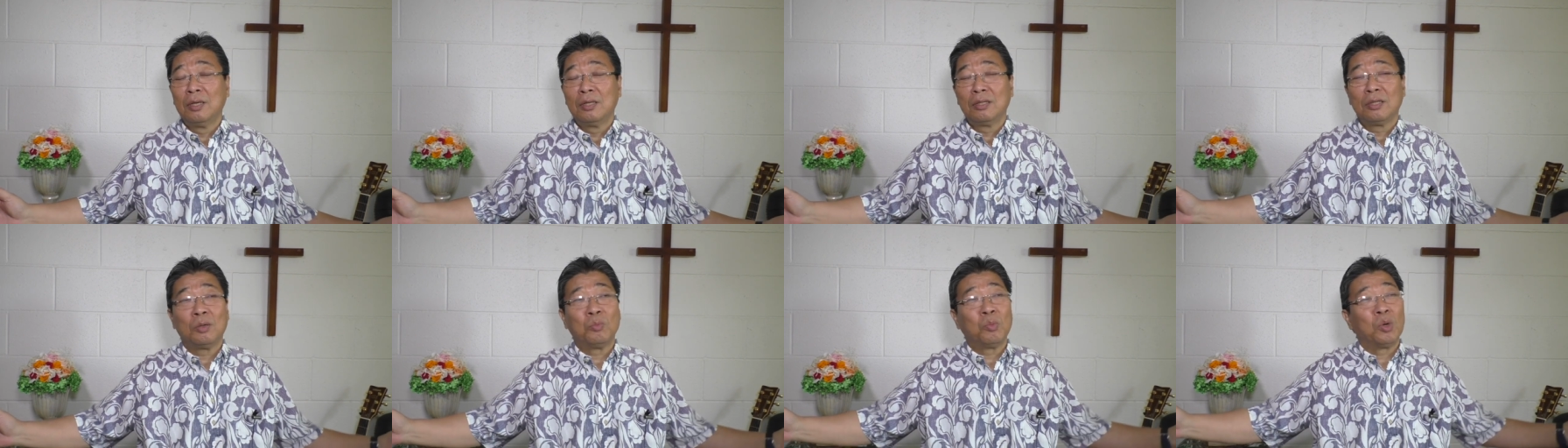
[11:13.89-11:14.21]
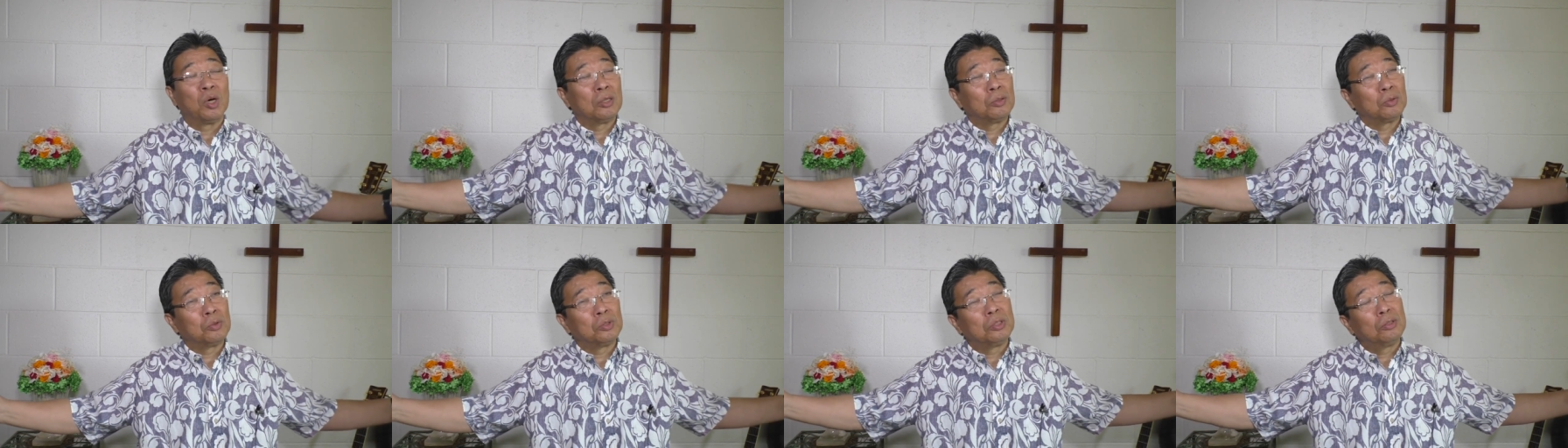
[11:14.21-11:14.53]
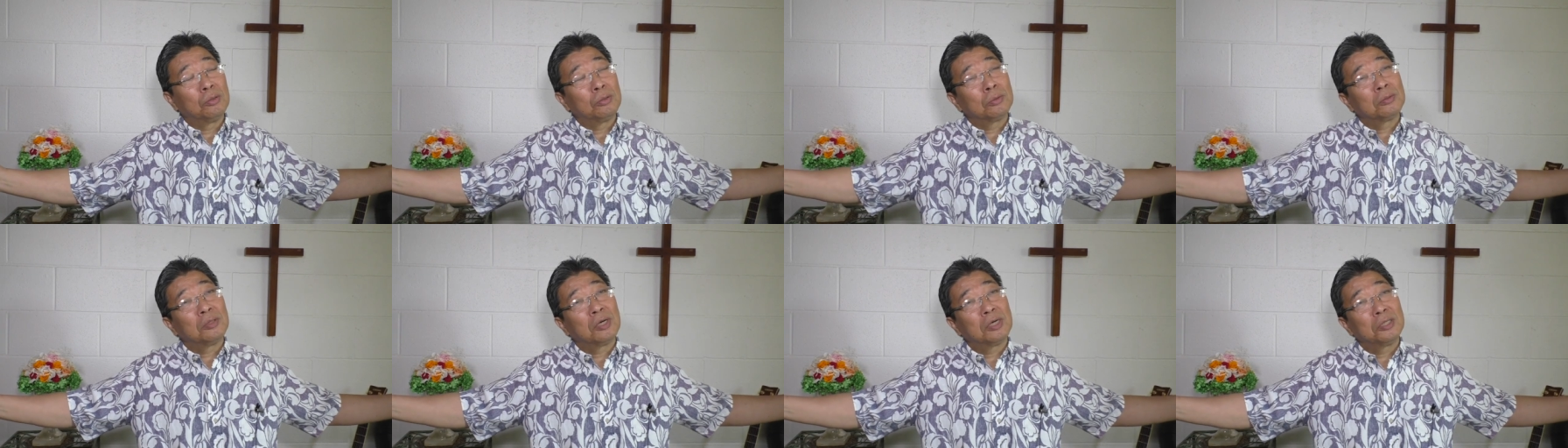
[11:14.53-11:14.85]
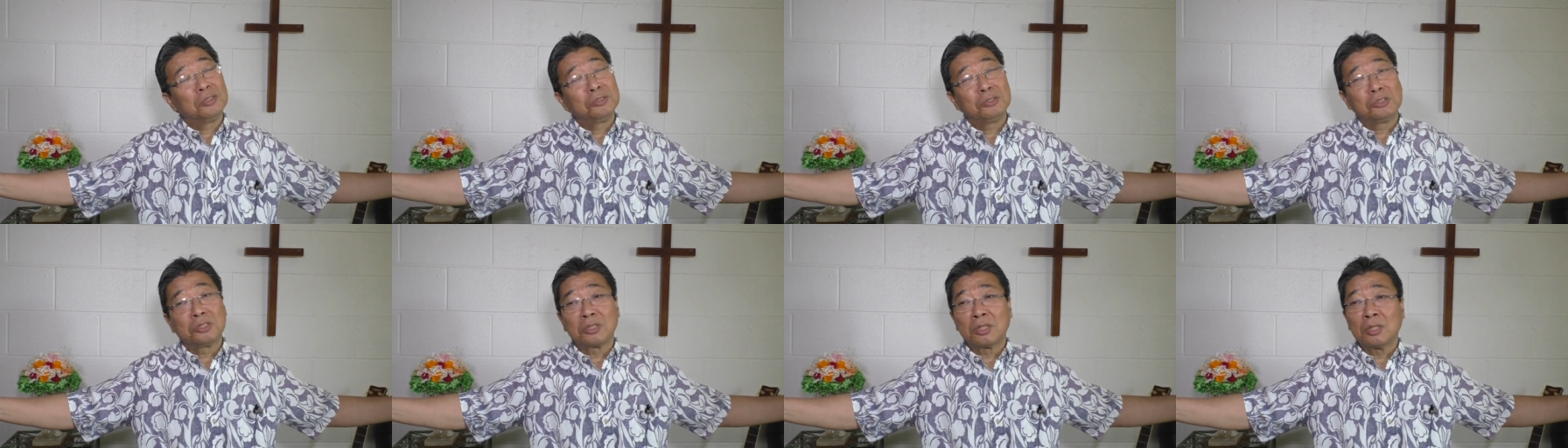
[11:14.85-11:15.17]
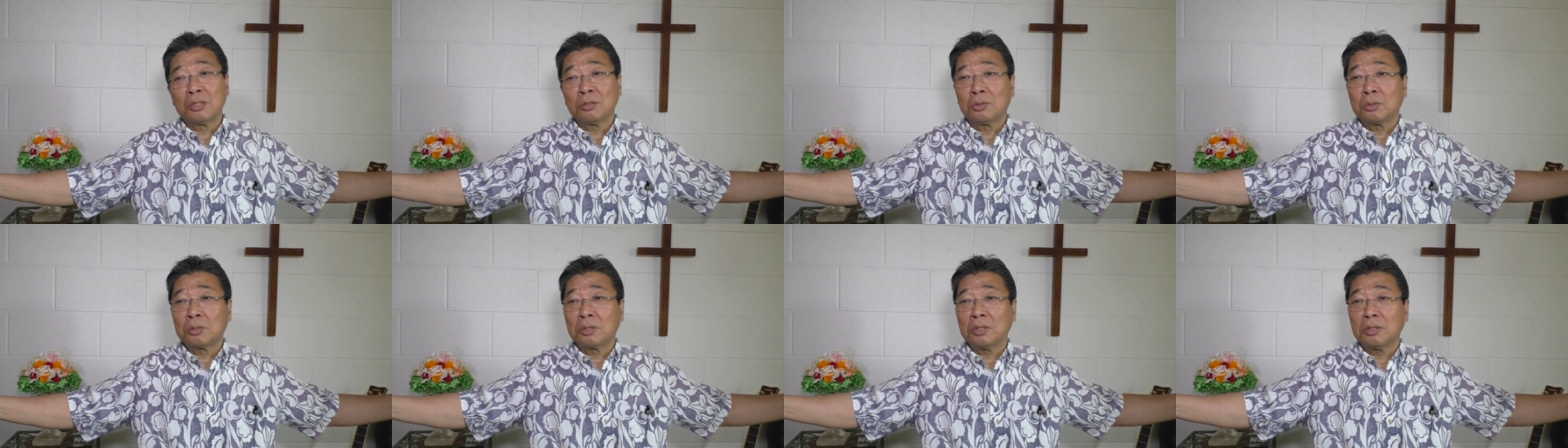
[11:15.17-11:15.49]
でもあの日本の貼り付
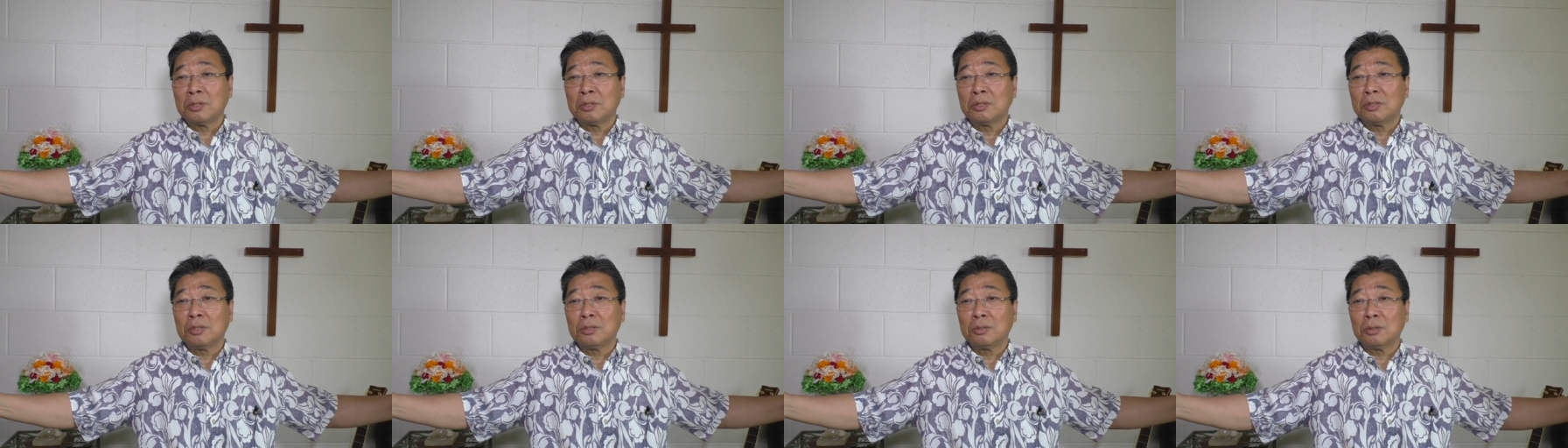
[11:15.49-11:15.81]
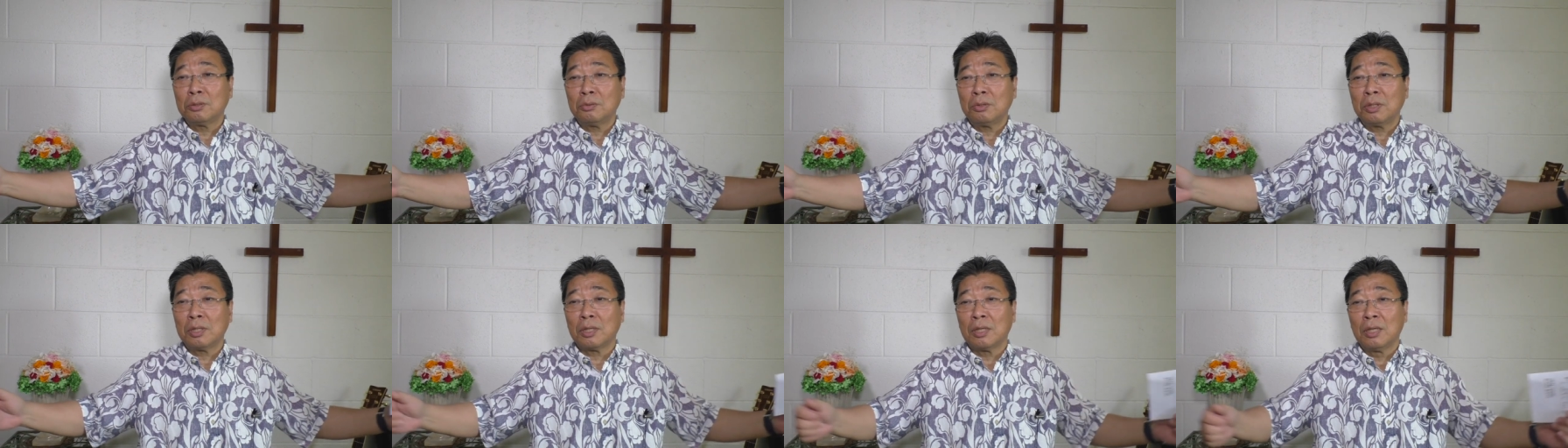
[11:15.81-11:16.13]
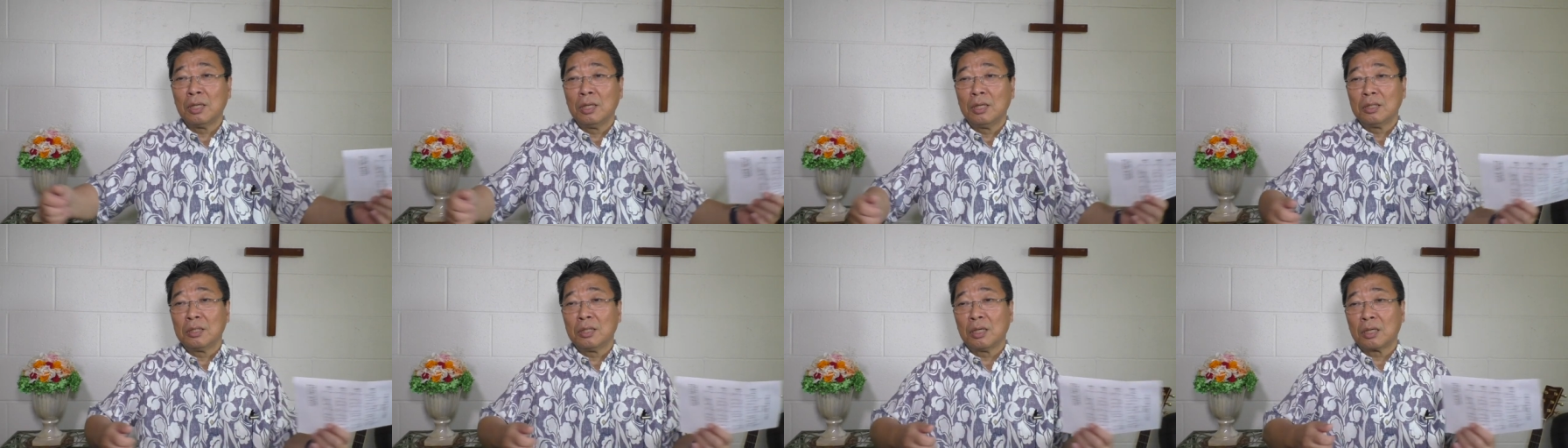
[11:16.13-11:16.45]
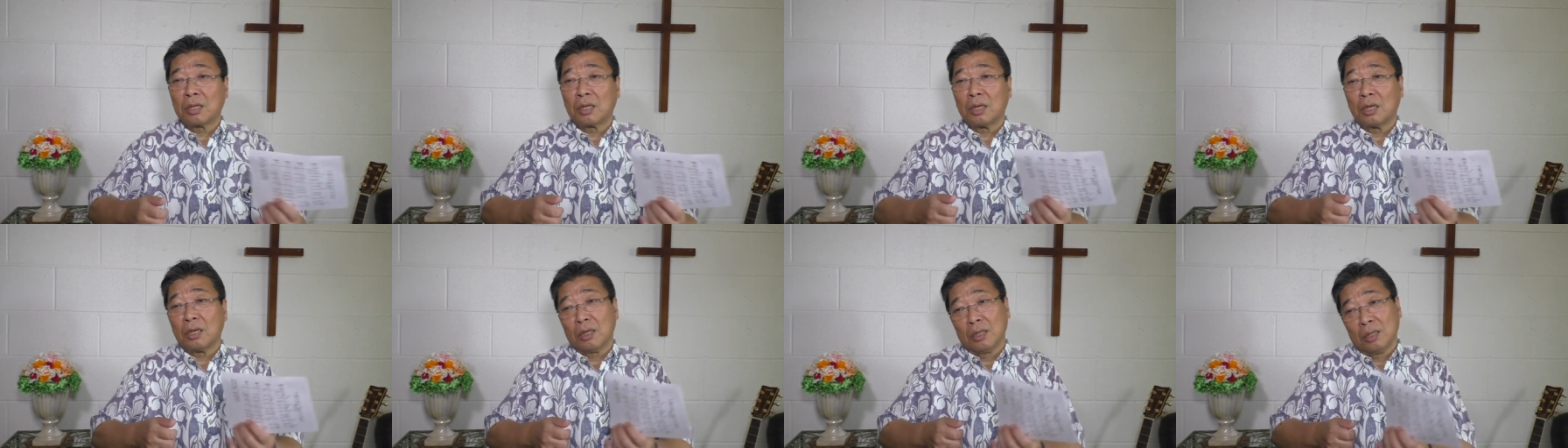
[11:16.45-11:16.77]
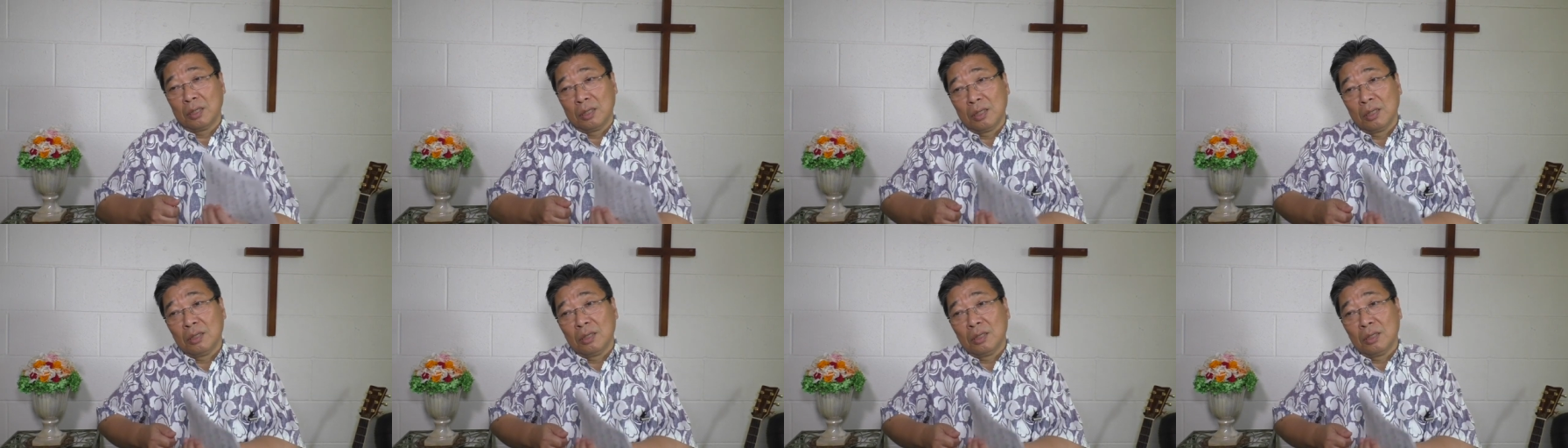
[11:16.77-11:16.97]
けの刑っていうのはなんか